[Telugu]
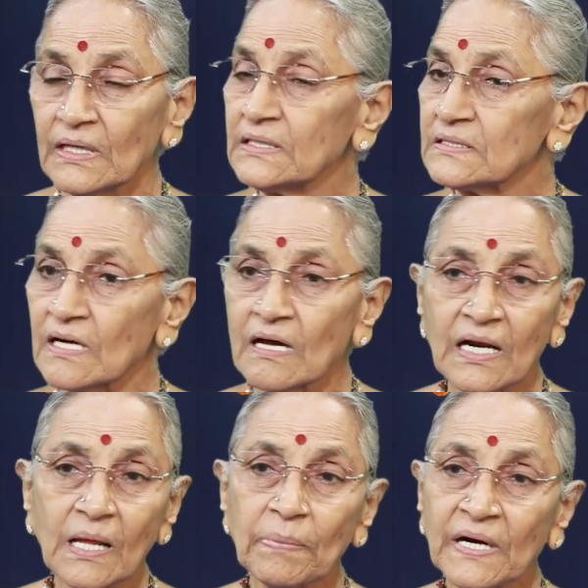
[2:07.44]
ఇది
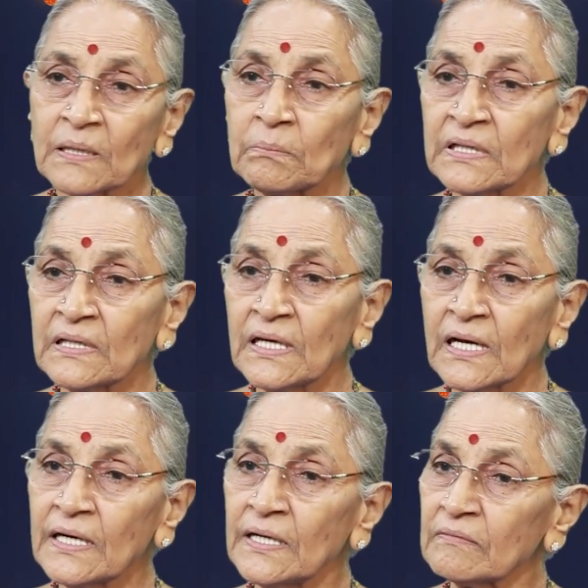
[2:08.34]
చాలా
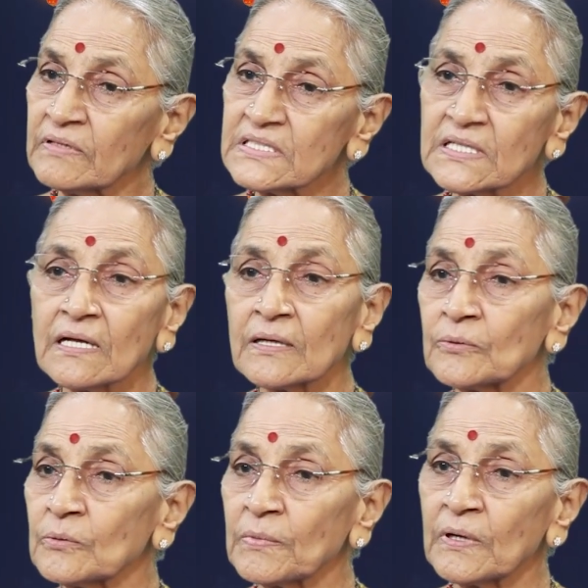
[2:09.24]
పకడ్బందీగా నిర్వచనాల
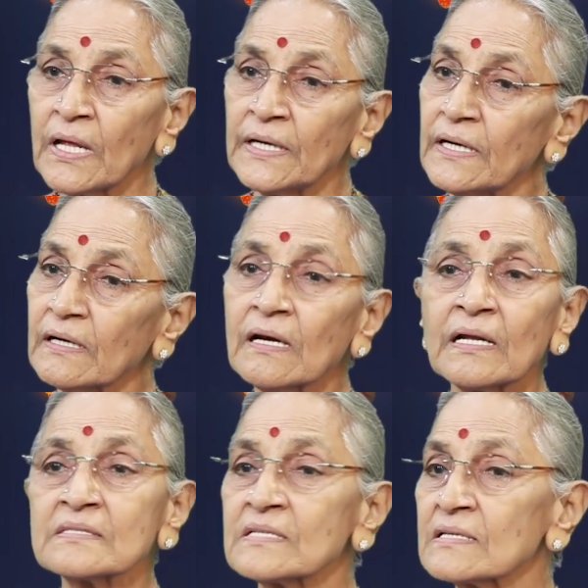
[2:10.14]
రూపంలో అన్ని
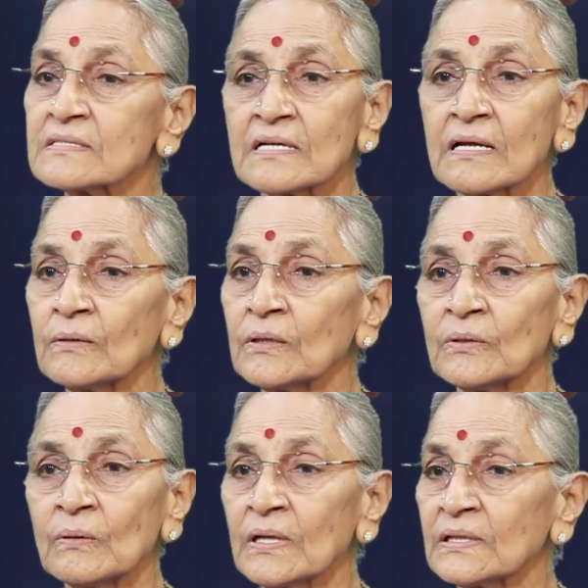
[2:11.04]
రకాల శాస్త్రాలు
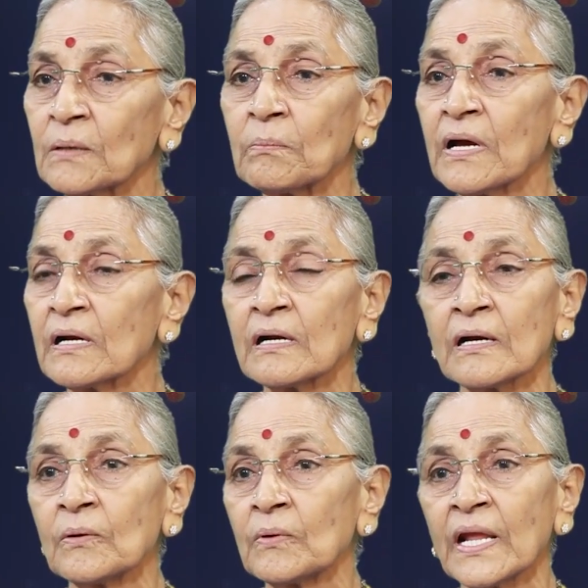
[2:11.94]
అందులో
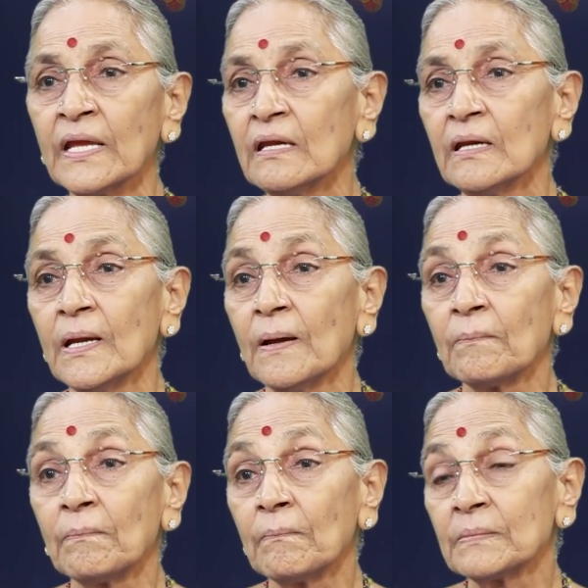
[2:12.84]
అంతర్భాగంగా ఉన్నాయి
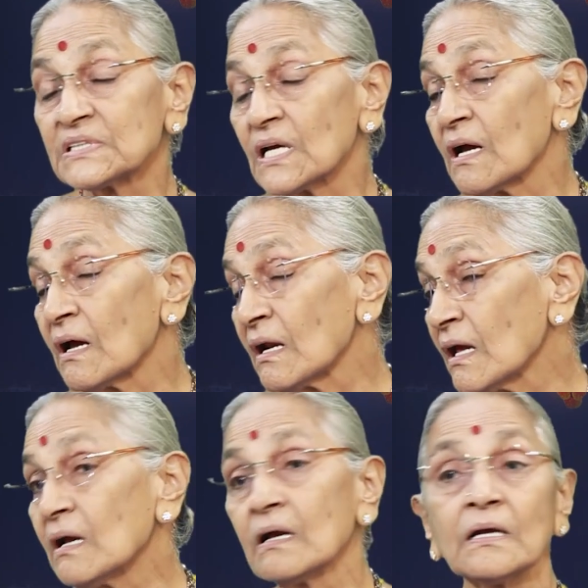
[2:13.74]

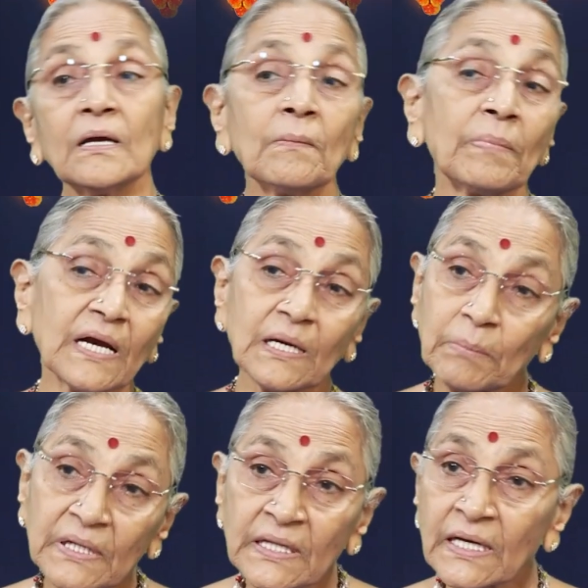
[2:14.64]
చాలా
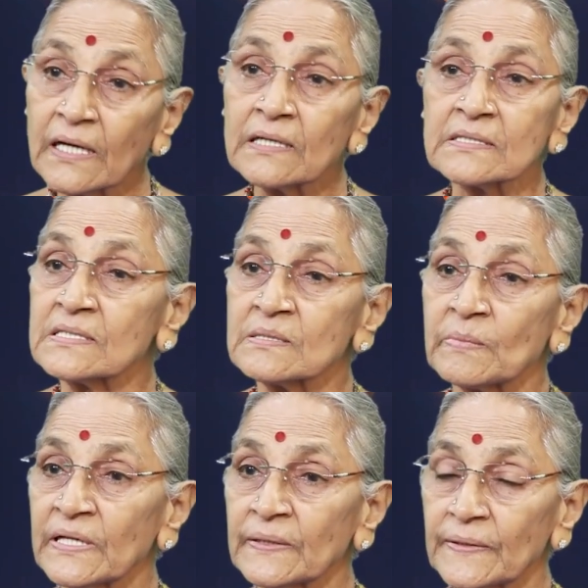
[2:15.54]
పకడ్బందీగా
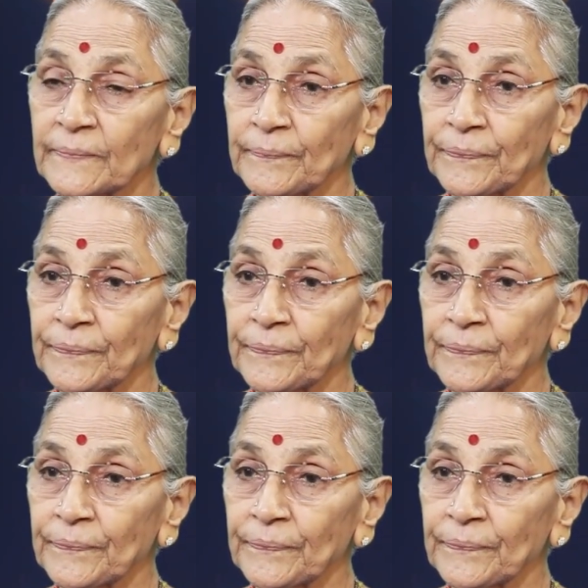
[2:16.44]
రచించబడింది